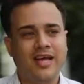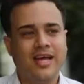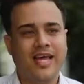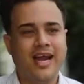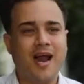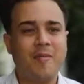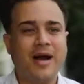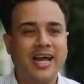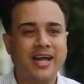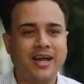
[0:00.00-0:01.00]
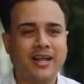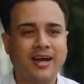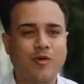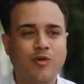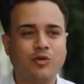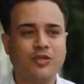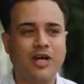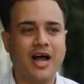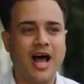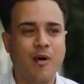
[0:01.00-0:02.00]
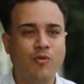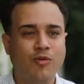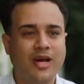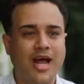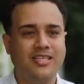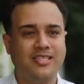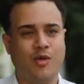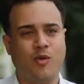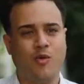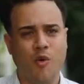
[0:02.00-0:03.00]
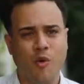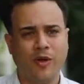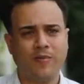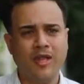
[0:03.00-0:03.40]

que era la manera de reconocer a un realizador joven.